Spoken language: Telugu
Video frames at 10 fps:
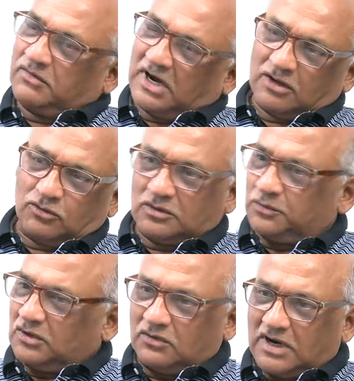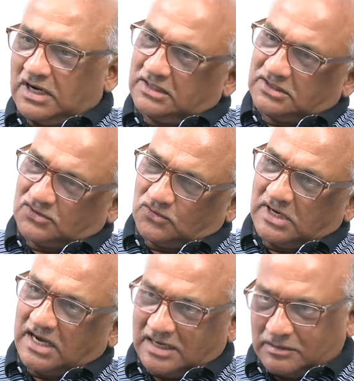వాళ్ళ కుటుంబంలో వాళ్ళే
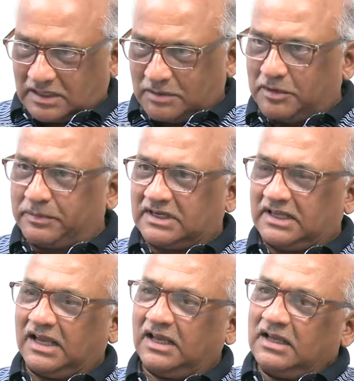చేసుకున్నారు నమ్మబట్టే